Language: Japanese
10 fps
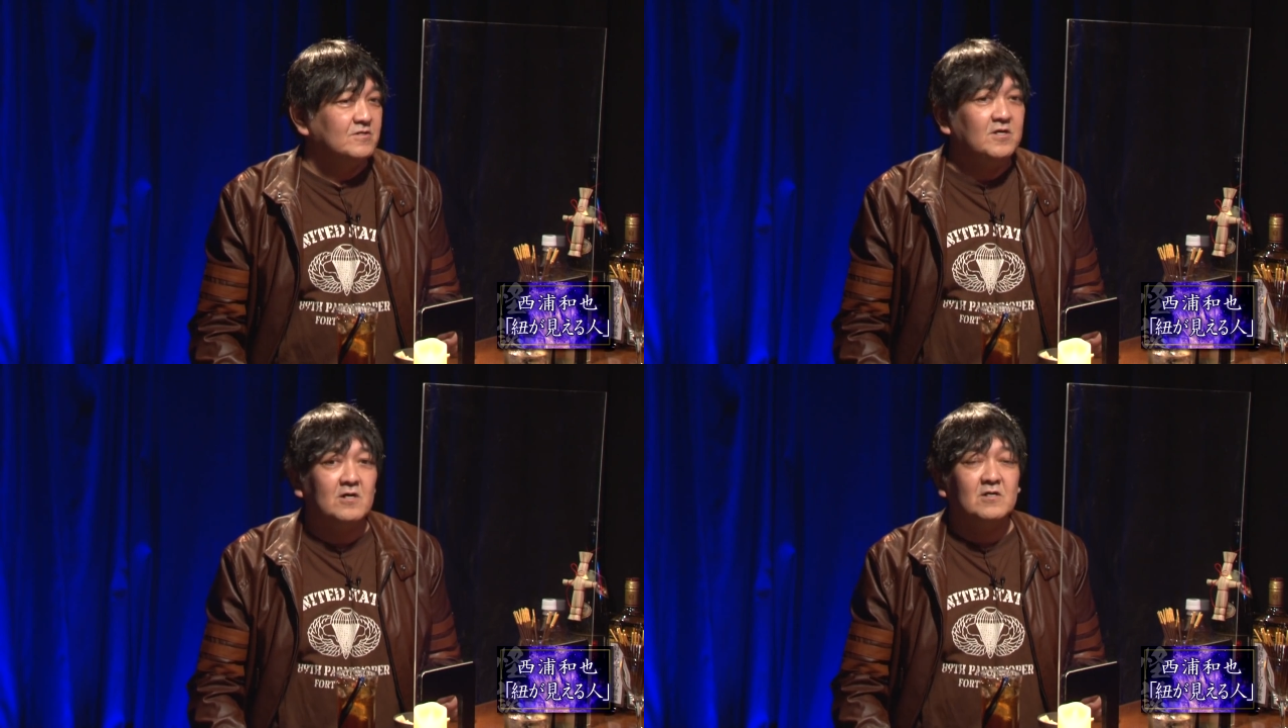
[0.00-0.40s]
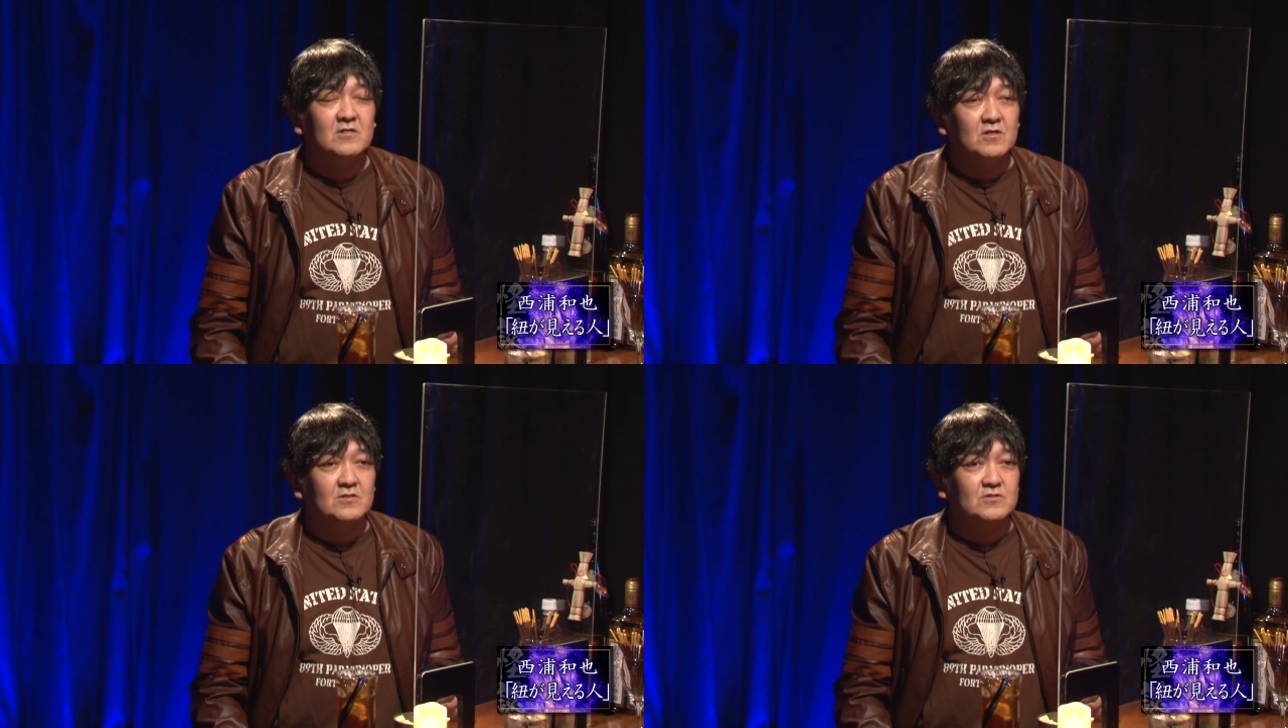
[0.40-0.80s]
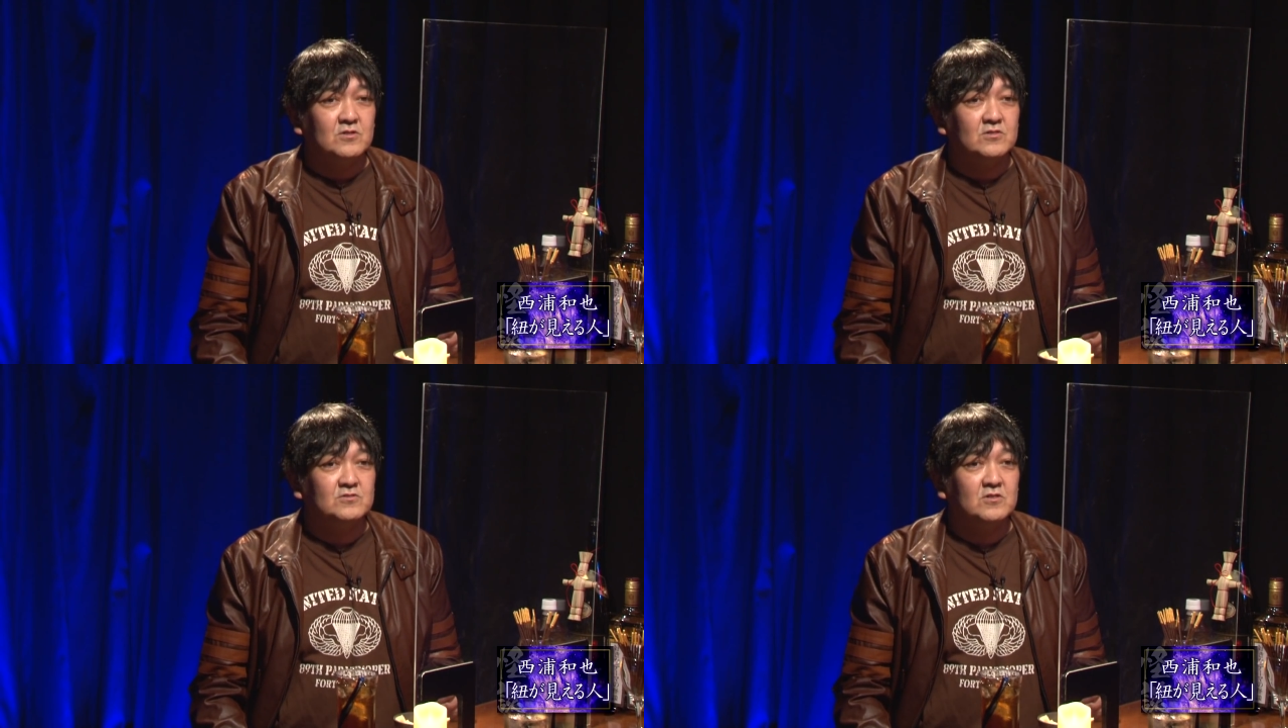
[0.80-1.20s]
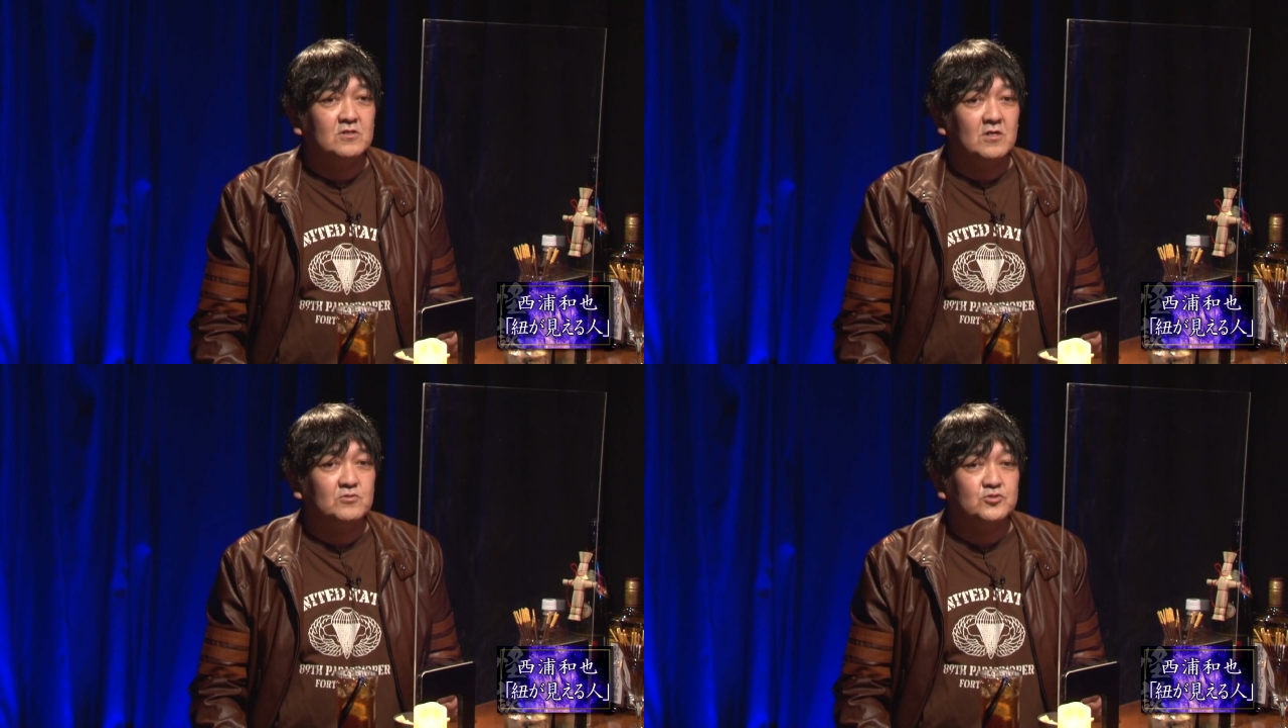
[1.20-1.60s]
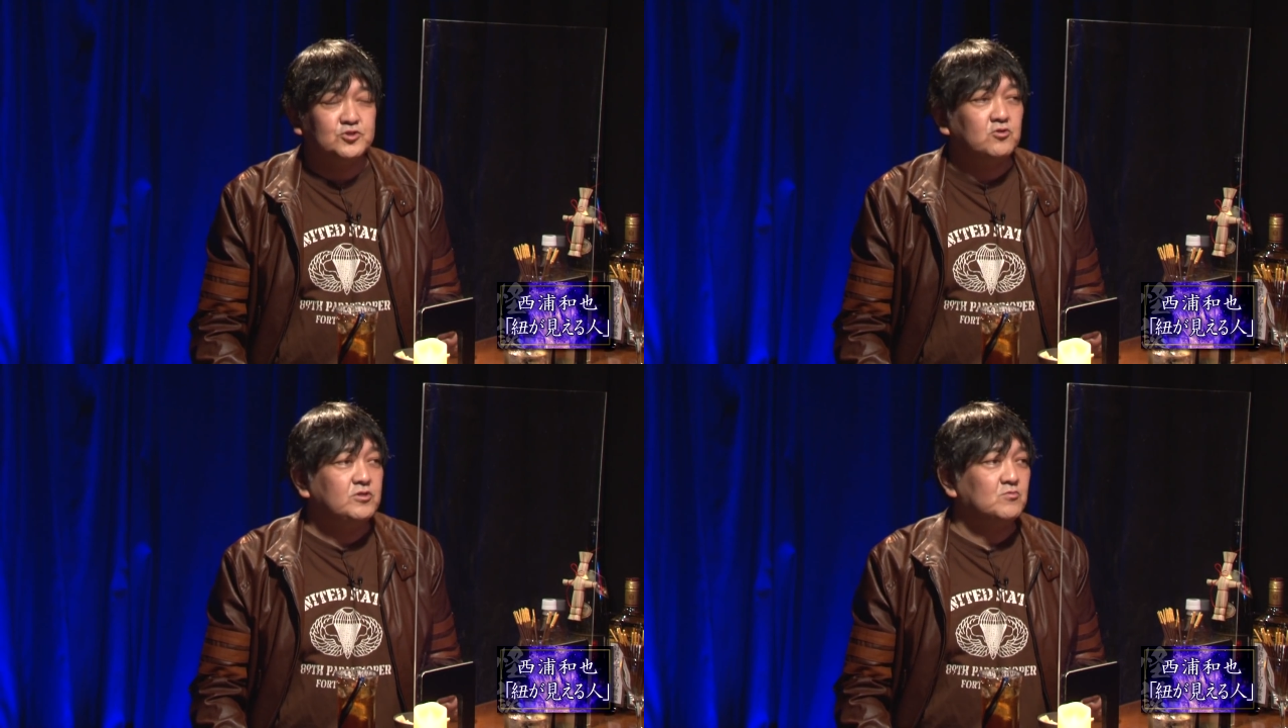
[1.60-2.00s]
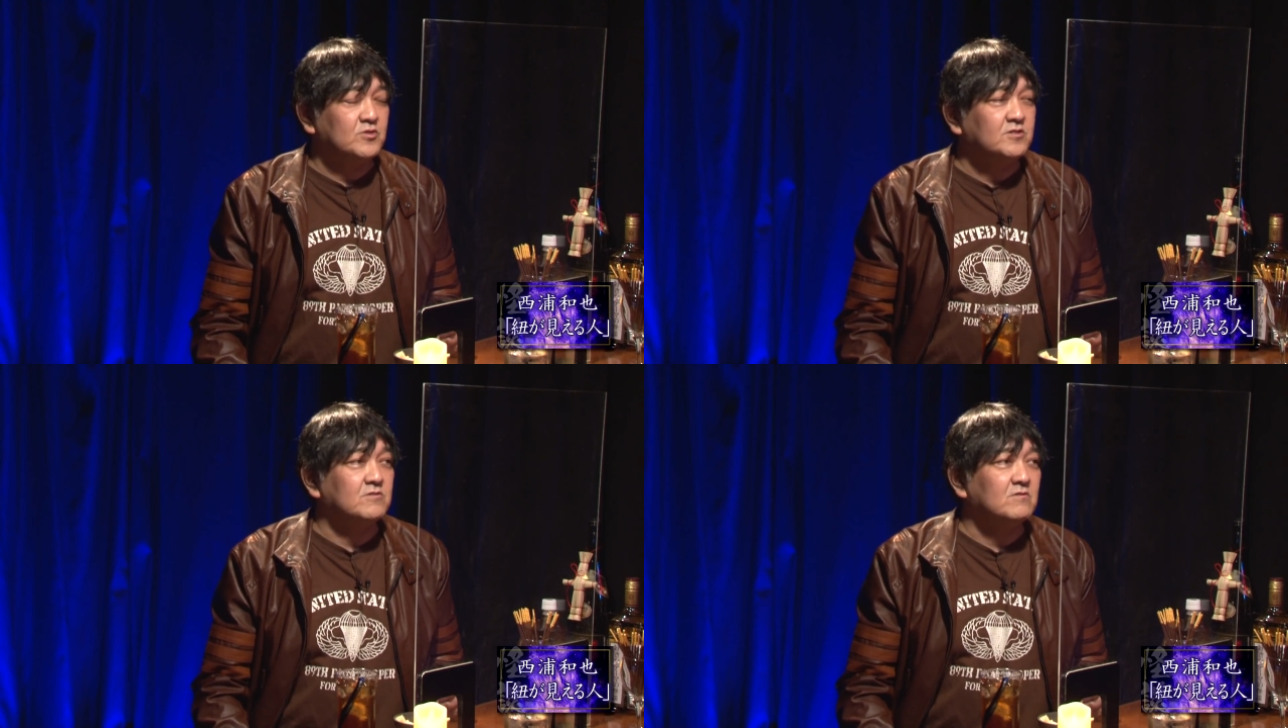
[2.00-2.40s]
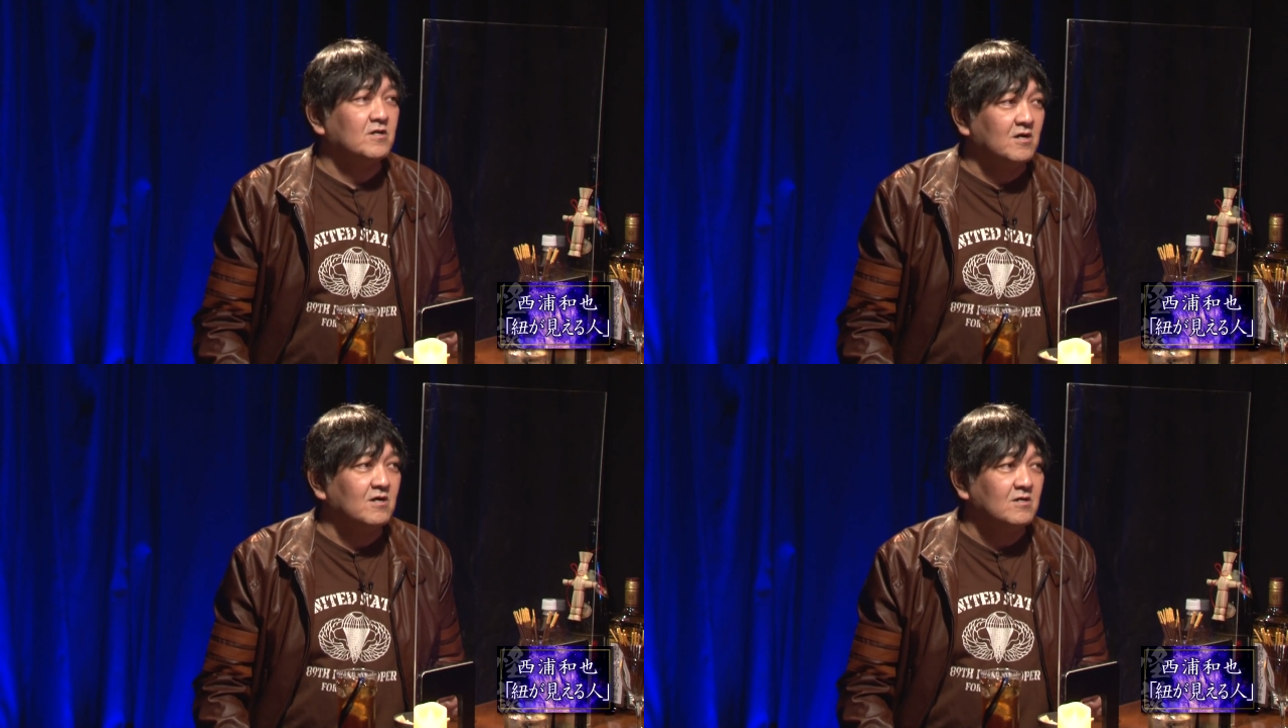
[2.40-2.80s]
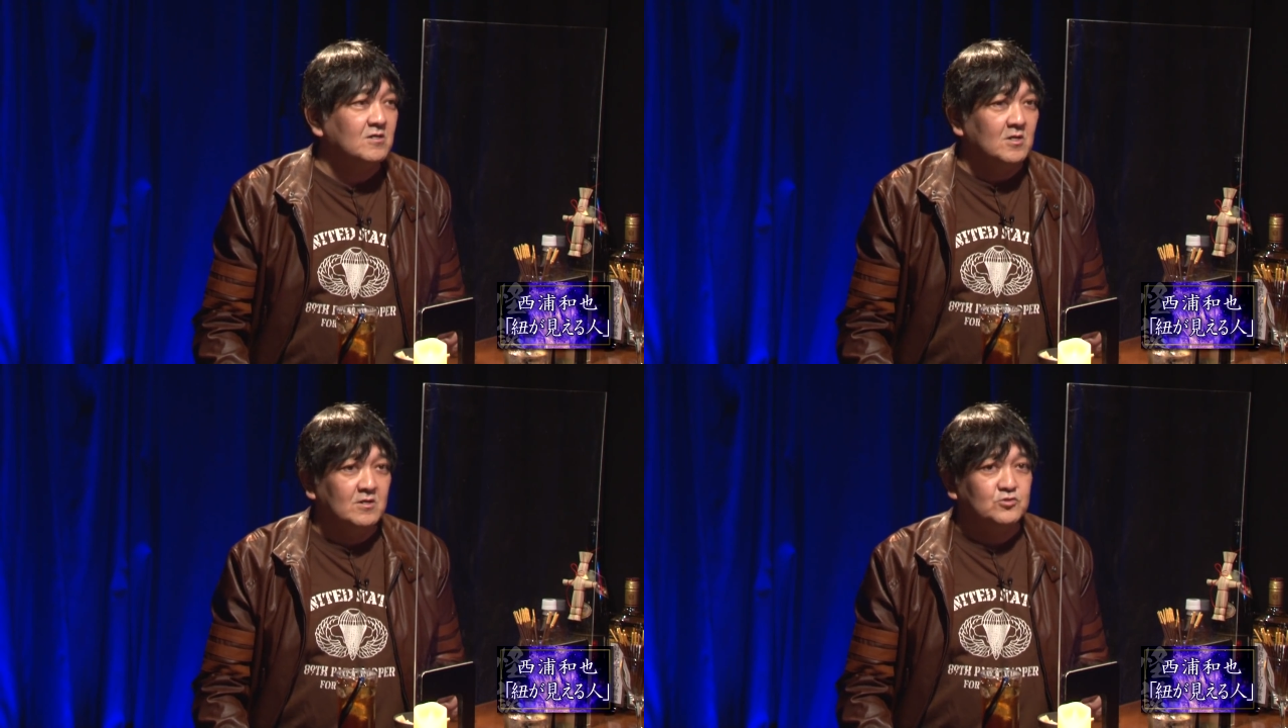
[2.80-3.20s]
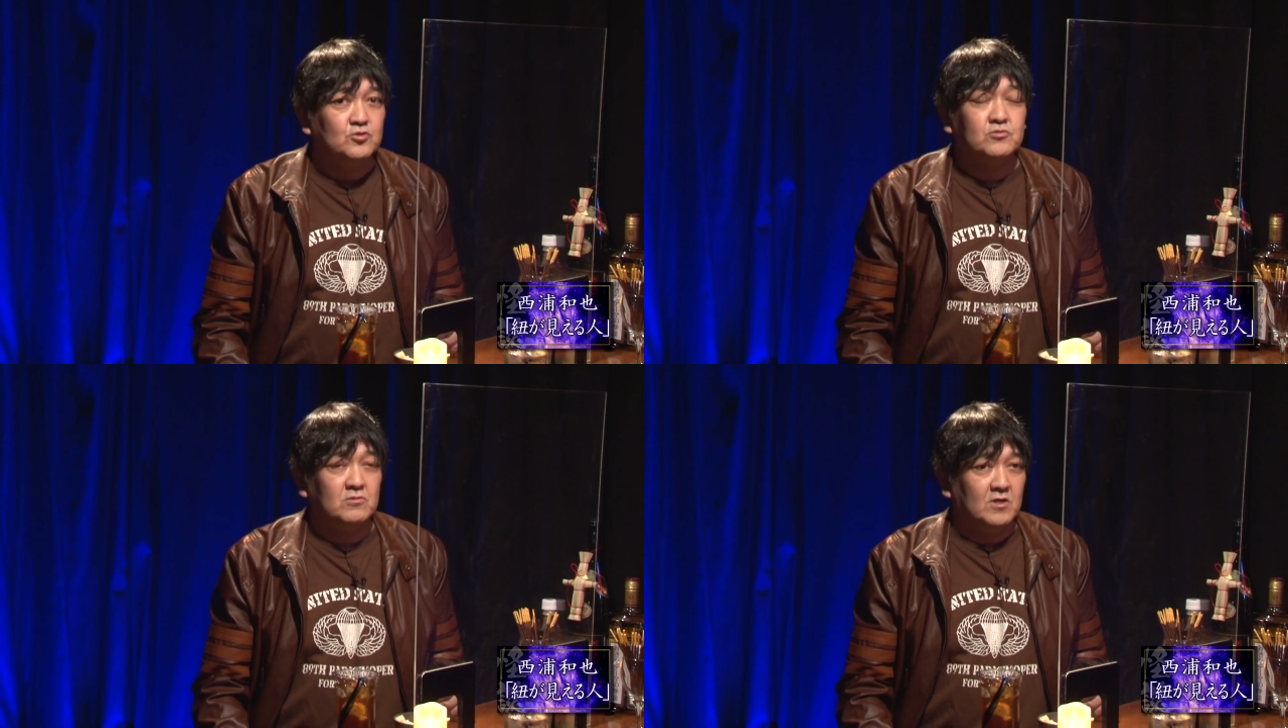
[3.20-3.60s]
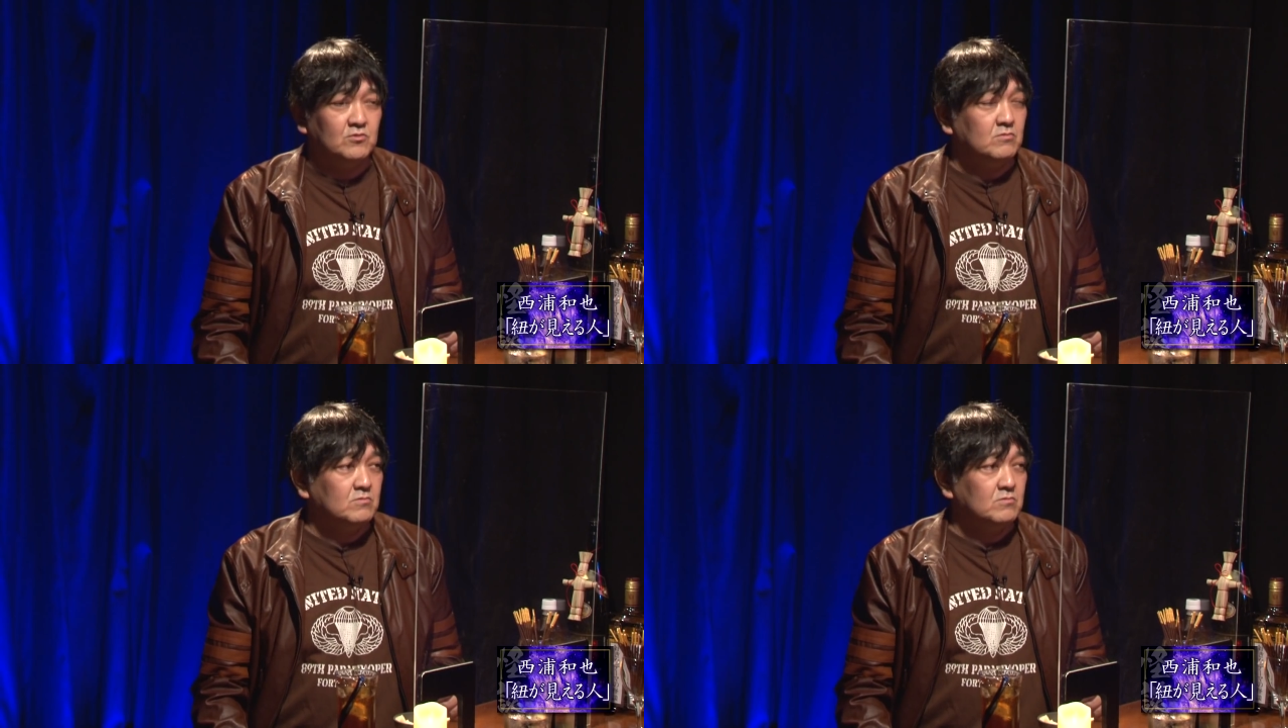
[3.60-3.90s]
いや白い紐出てるからちょっと